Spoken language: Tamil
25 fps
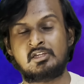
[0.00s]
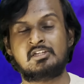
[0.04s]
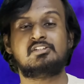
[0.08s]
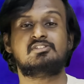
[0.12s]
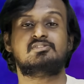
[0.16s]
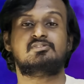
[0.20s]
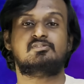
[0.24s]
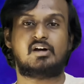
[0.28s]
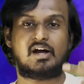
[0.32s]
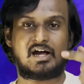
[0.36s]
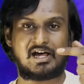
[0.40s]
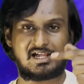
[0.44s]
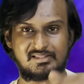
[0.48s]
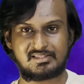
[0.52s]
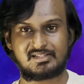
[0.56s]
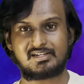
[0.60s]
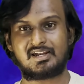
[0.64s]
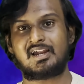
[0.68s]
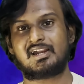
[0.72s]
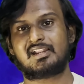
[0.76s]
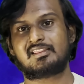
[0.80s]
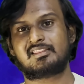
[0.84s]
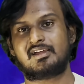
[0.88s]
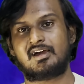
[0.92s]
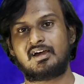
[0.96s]
ஸோ அதனால
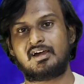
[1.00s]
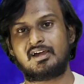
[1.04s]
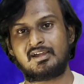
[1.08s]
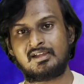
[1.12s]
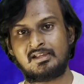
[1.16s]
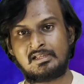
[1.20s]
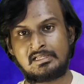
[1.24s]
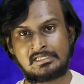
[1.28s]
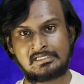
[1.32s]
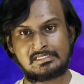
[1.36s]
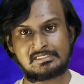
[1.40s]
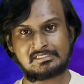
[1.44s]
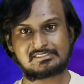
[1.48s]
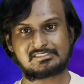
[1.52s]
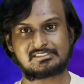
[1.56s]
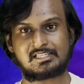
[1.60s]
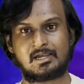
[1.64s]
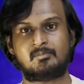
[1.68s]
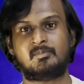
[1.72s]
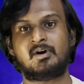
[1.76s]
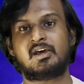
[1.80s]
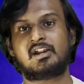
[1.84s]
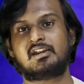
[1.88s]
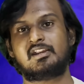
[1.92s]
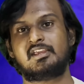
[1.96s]
தான்
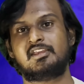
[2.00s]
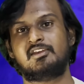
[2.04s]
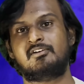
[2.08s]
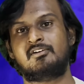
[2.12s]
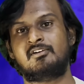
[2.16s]
சம்மர்லேயும்